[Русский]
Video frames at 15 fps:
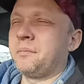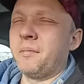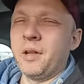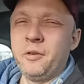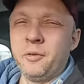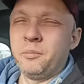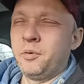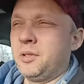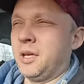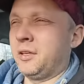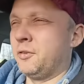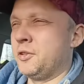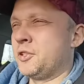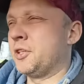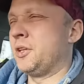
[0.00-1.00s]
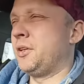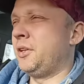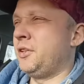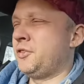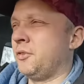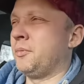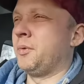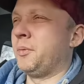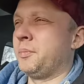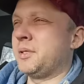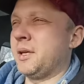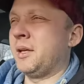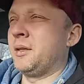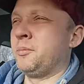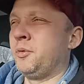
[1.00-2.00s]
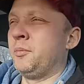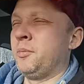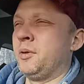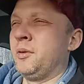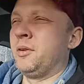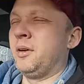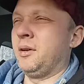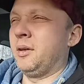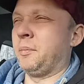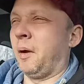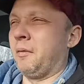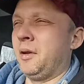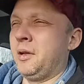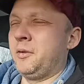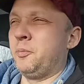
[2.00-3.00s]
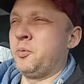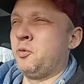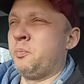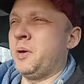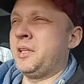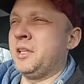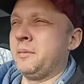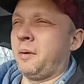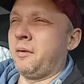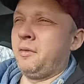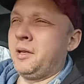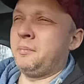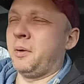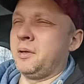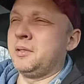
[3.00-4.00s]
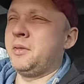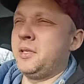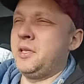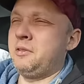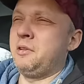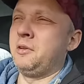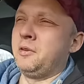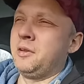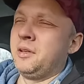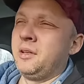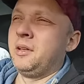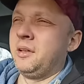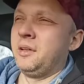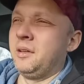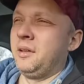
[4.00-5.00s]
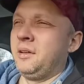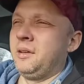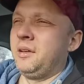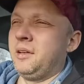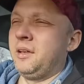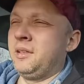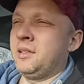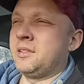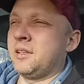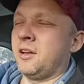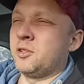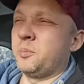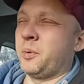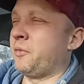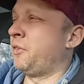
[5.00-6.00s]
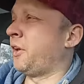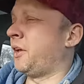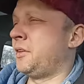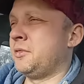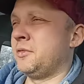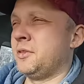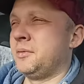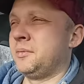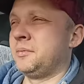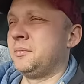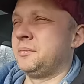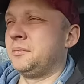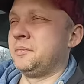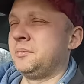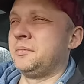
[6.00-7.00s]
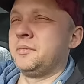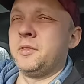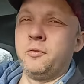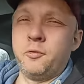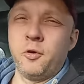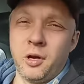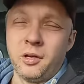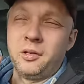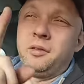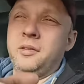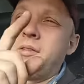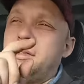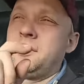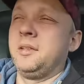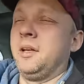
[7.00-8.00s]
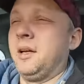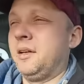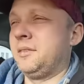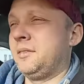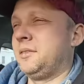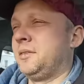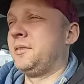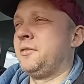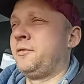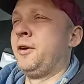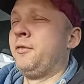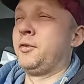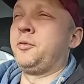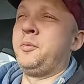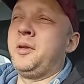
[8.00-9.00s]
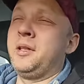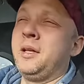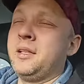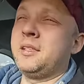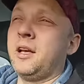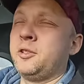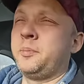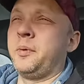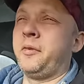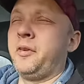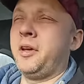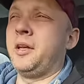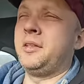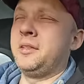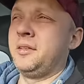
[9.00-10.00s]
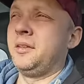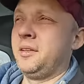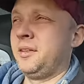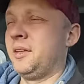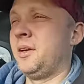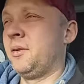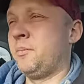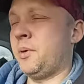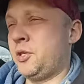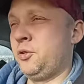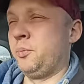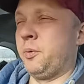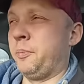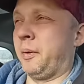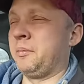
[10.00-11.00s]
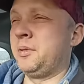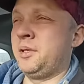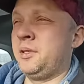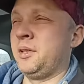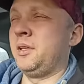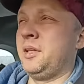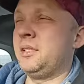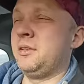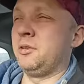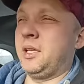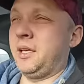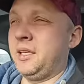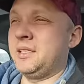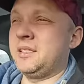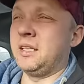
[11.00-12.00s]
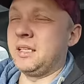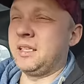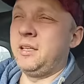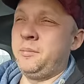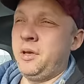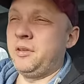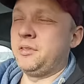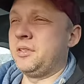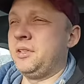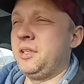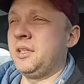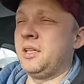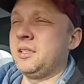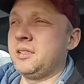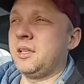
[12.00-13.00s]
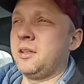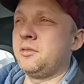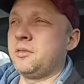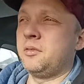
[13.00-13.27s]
и он будет такой же. И что, мы постоянно будем э, отправлять, покупать и отправлять производителю? Или надо сразу проверять его? Вот. Вывод у меня, надо сразу проверять. Пощупал приблизительно. Если вот такие складки имеются, не, надо сразу